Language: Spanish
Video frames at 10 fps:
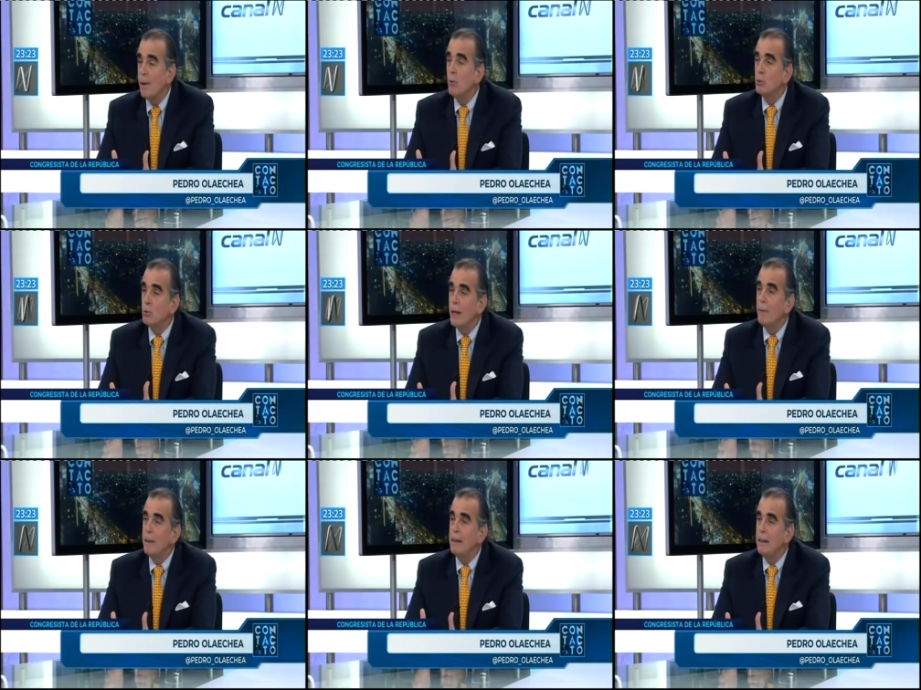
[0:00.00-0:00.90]
cultural
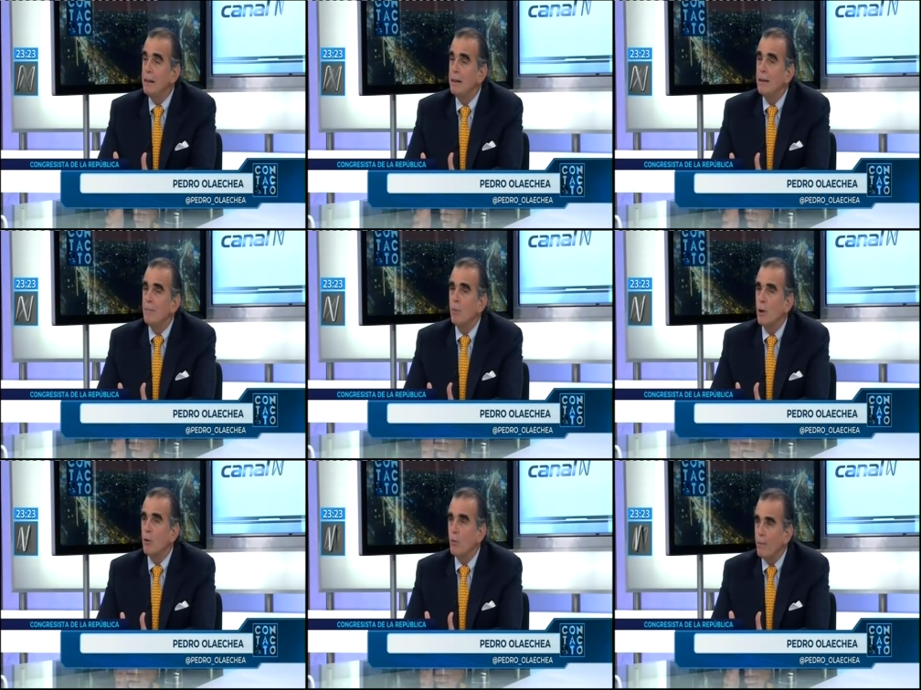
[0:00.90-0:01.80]
viene por
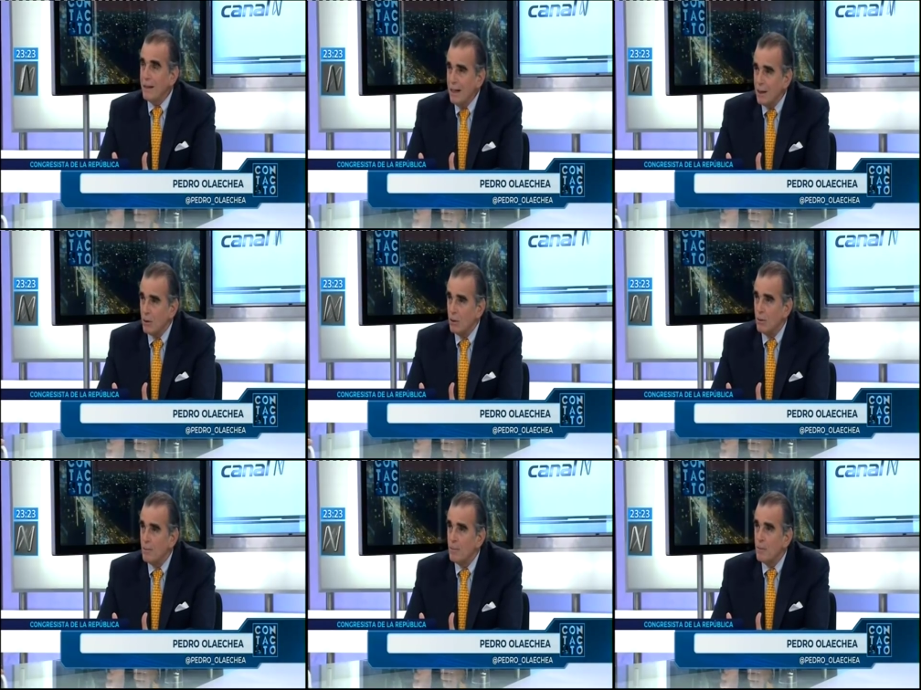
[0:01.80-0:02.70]
el compadrazgo.
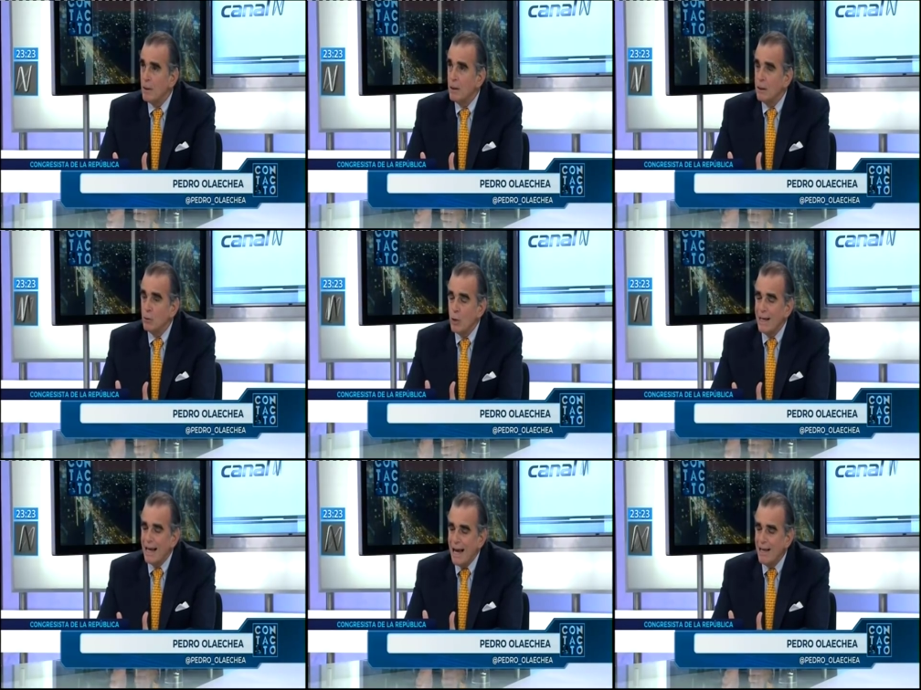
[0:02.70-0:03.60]
Entonces,
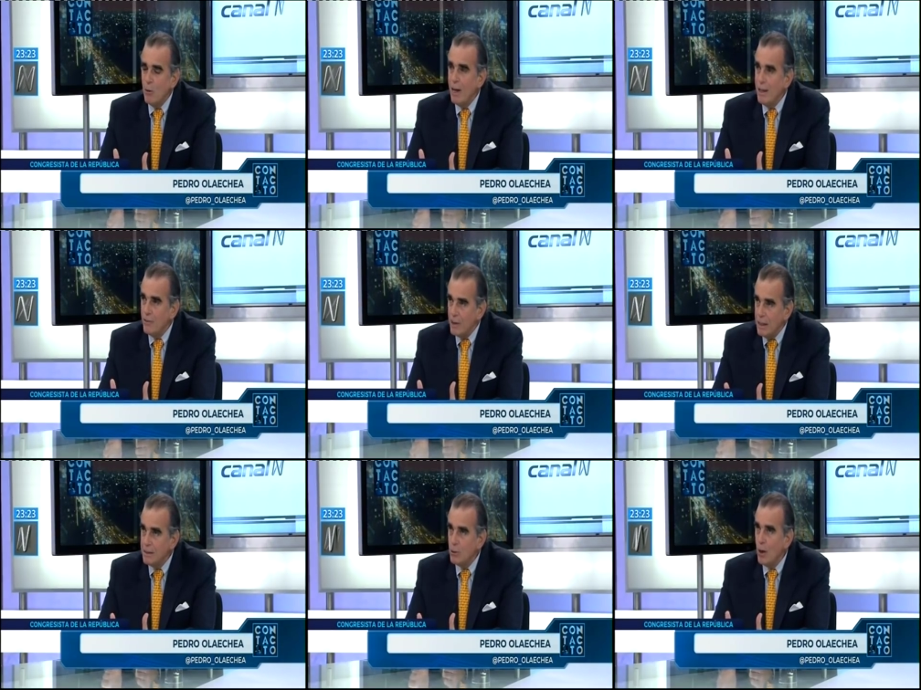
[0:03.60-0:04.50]
que haya una
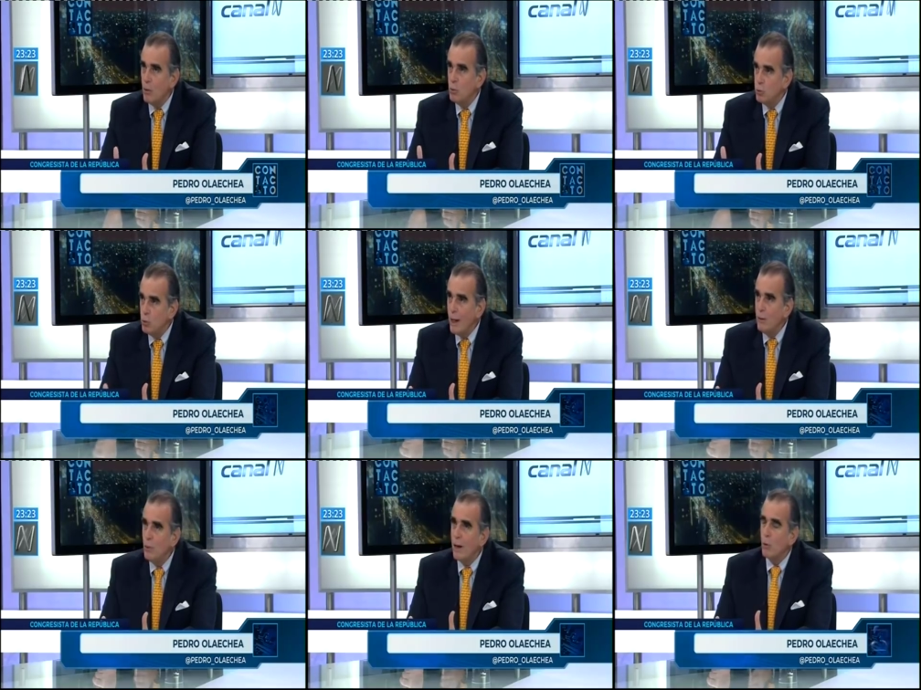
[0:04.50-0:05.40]
diferencia, una cultura
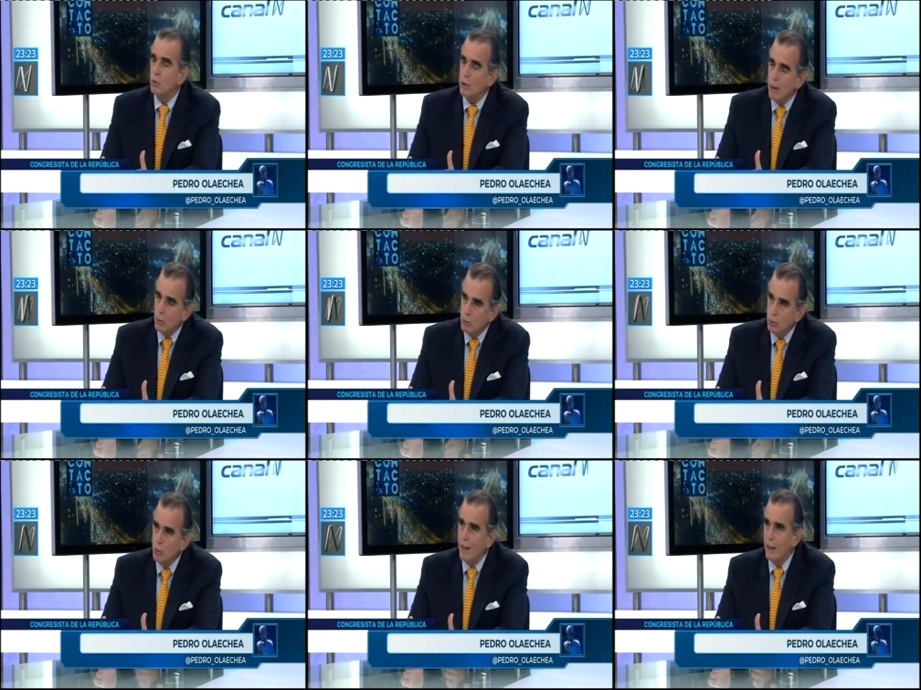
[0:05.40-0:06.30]
y una
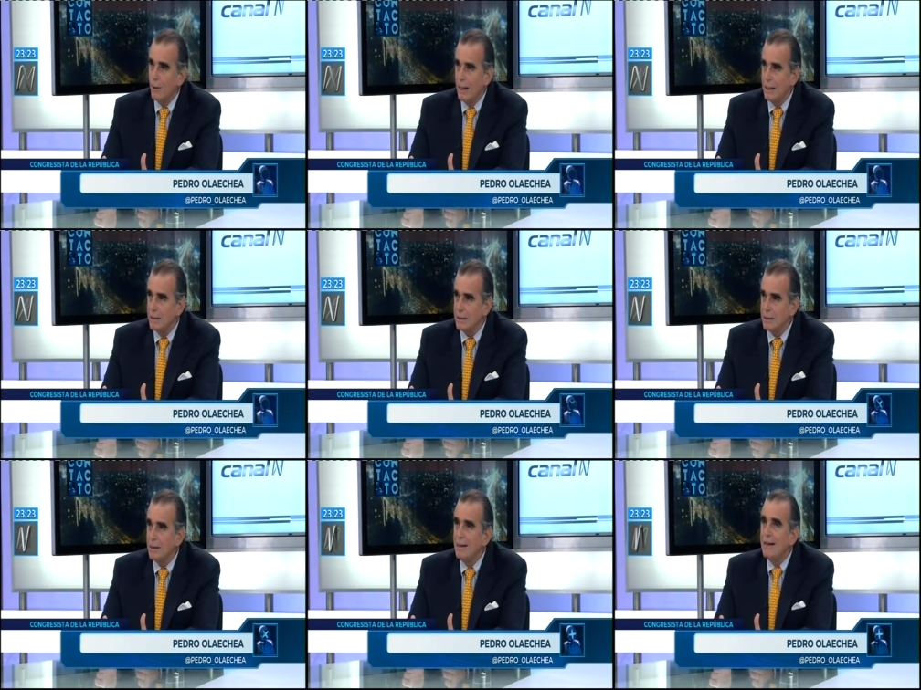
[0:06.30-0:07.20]
contracultura de balance.
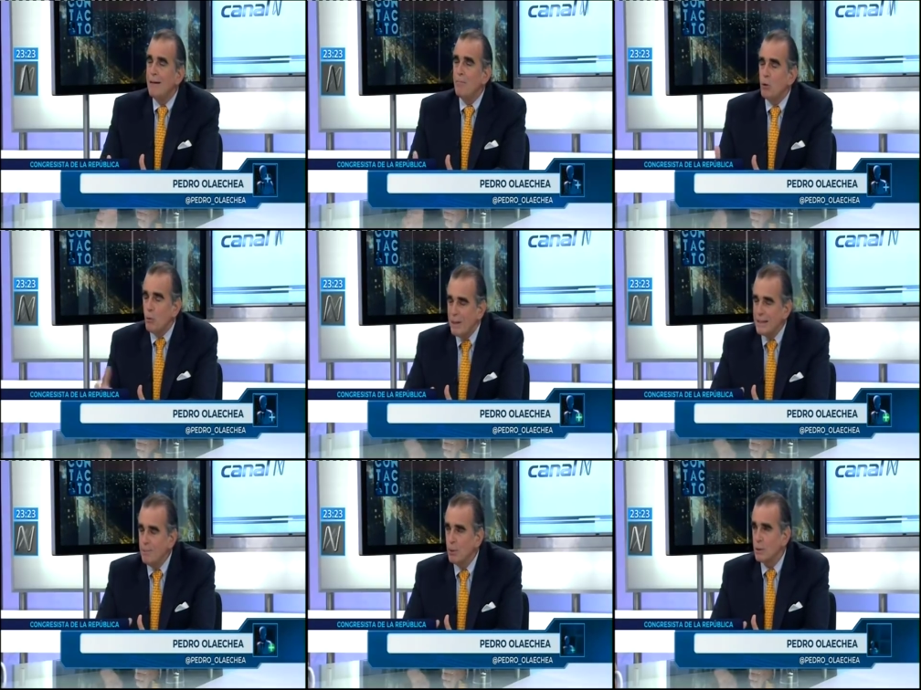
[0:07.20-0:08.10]
Pero
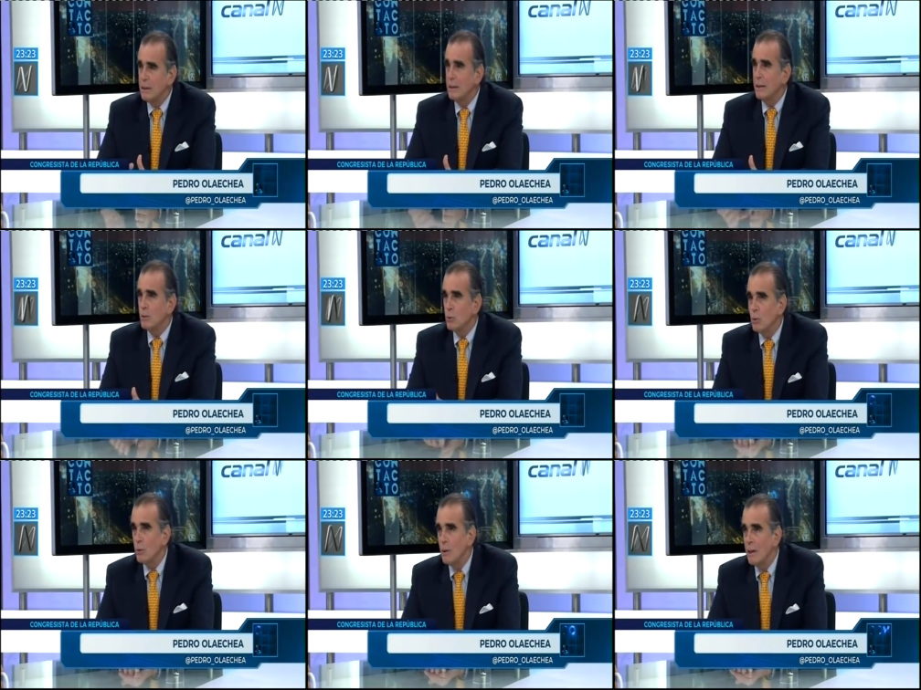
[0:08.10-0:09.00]
más importante que
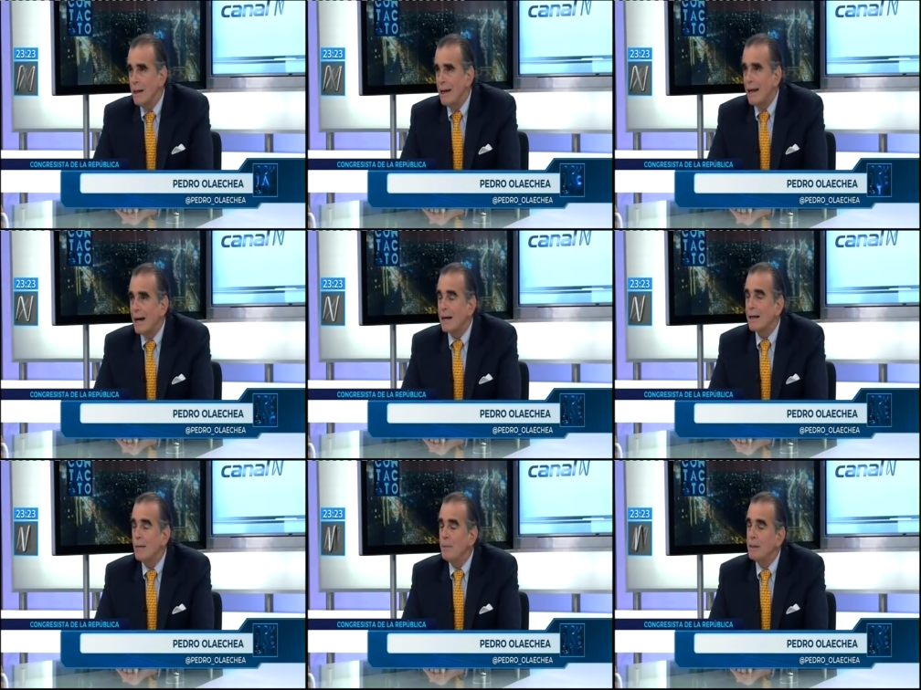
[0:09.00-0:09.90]
todo, la
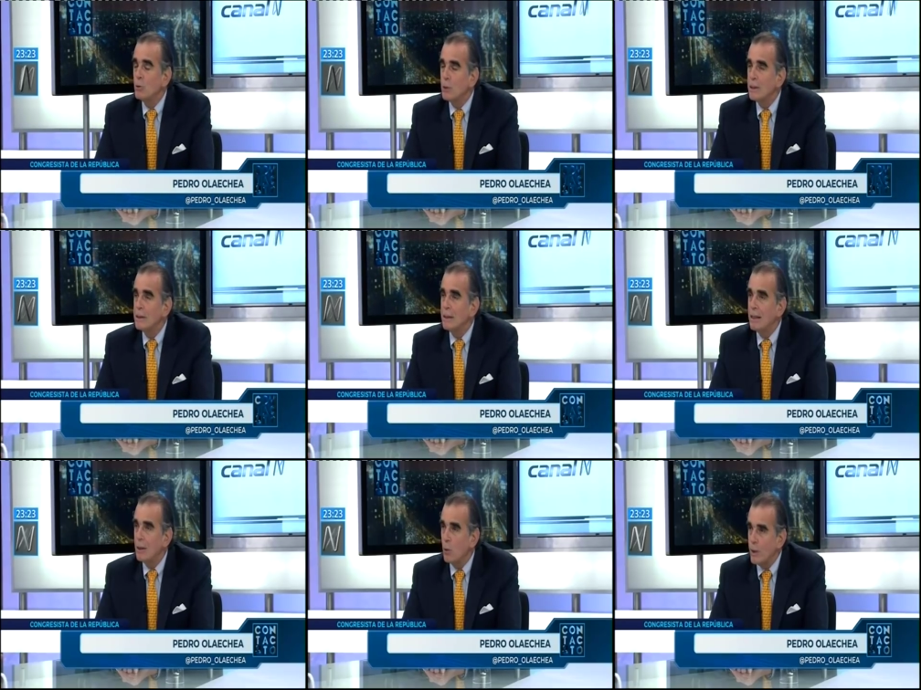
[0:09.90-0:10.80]
carrera meritocrática
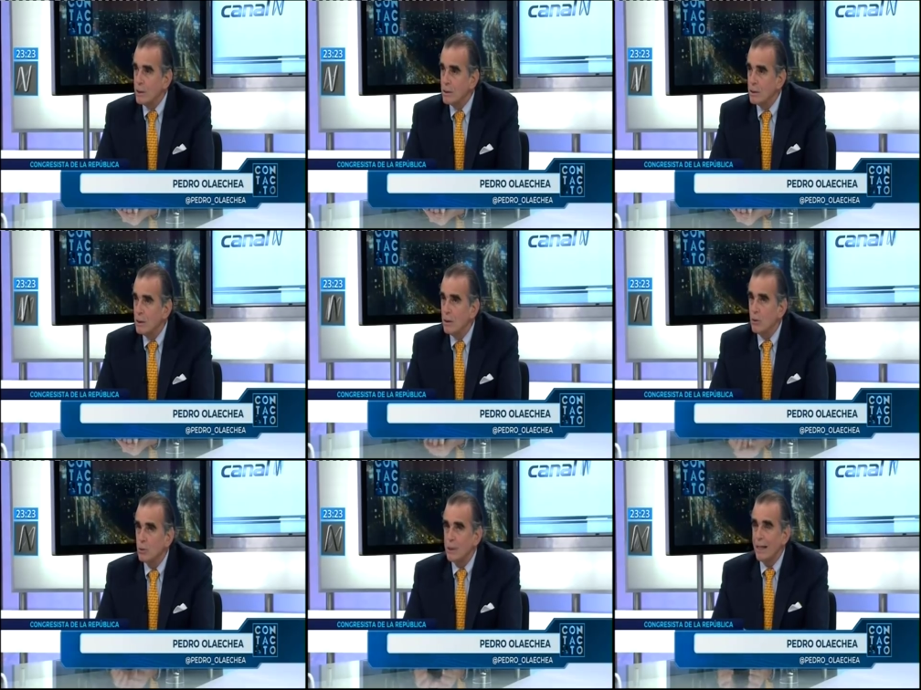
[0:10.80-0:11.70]
del juez
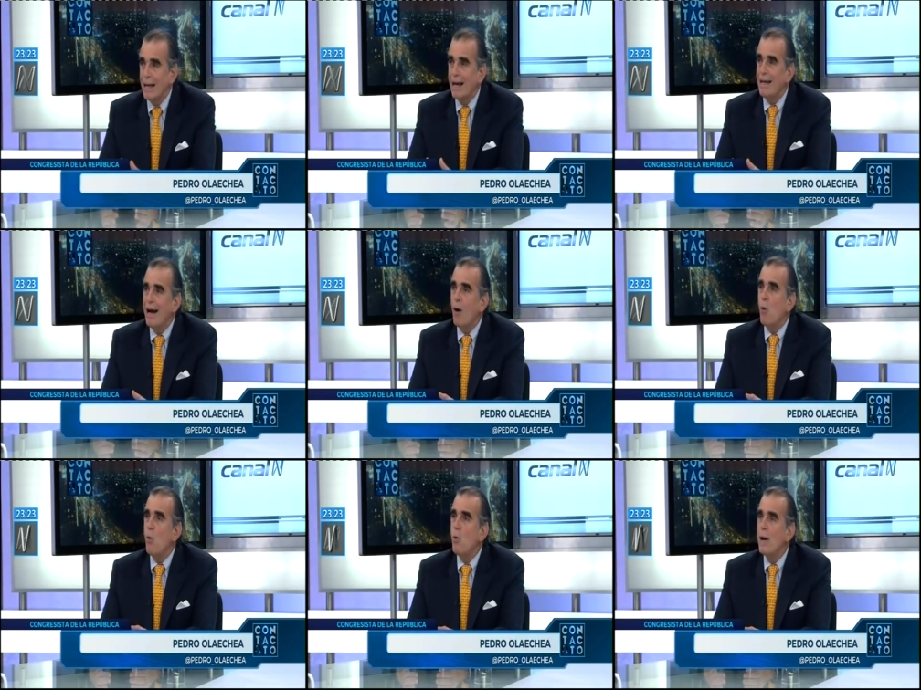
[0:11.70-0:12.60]
o sea, que haya
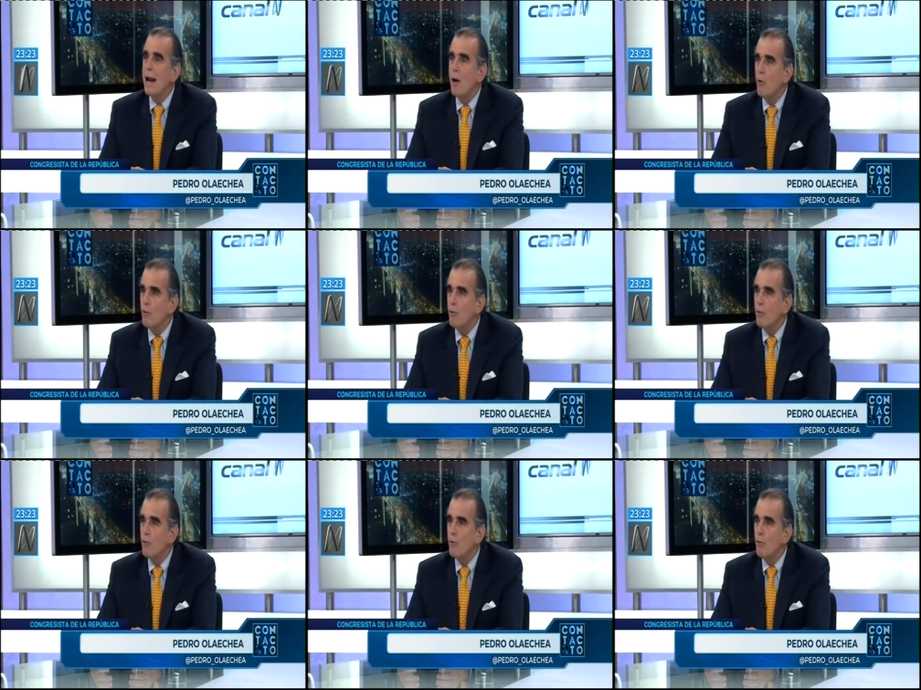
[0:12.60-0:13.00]
una